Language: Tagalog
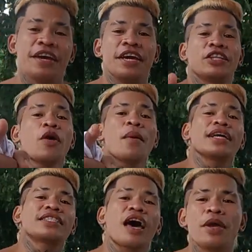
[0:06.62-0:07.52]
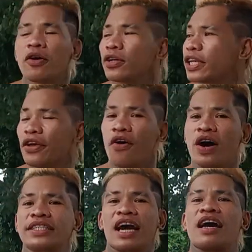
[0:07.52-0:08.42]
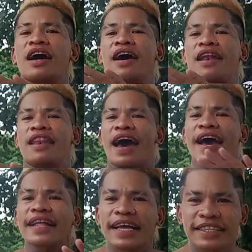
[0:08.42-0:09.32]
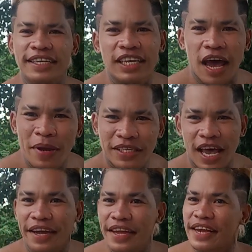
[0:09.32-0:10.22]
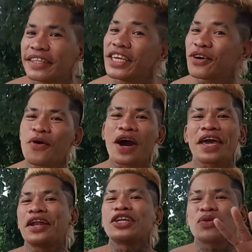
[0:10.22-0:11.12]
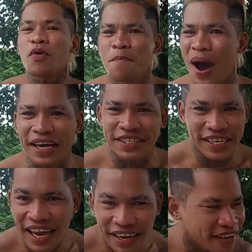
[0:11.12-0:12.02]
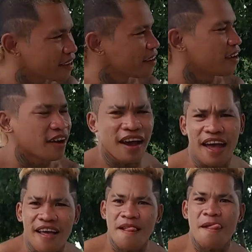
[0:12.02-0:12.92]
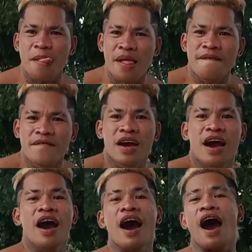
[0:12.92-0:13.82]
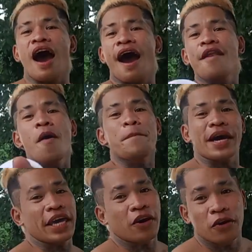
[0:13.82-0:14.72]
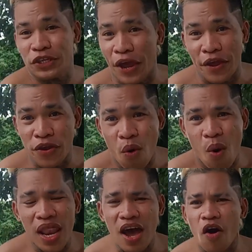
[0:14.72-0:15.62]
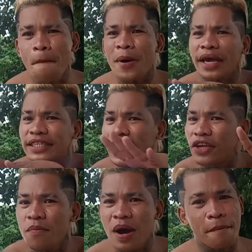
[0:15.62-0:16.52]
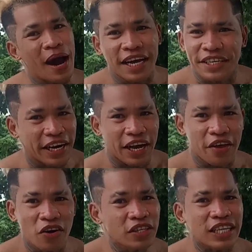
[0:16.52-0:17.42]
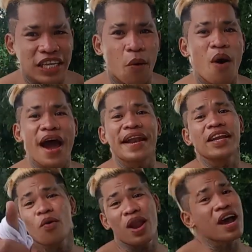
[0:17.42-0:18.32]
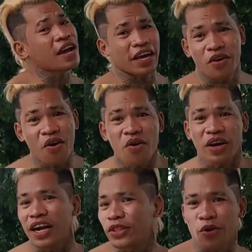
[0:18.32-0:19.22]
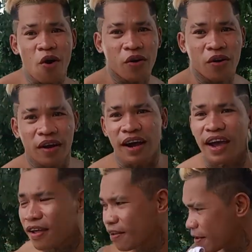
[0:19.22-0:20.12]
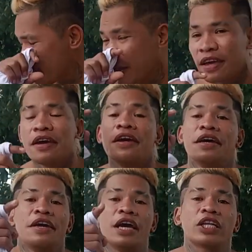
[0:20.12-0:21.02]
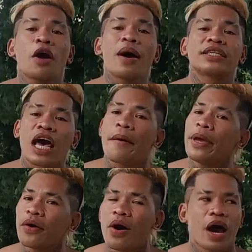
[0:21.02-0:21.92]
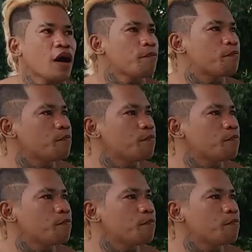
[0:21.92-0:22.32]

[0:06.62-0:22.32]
Ito masasabi ko sa iyo at saka lahat nagsasabi sa akin nga hindi ko kaya na si Boy Bagsik. Ha? Anong paki ko sa inyo? Wala akong paki sa inyo mga basher kayo. Tatawanan ko lang kayo, real talk. Ha? Ito masasabi ko ha.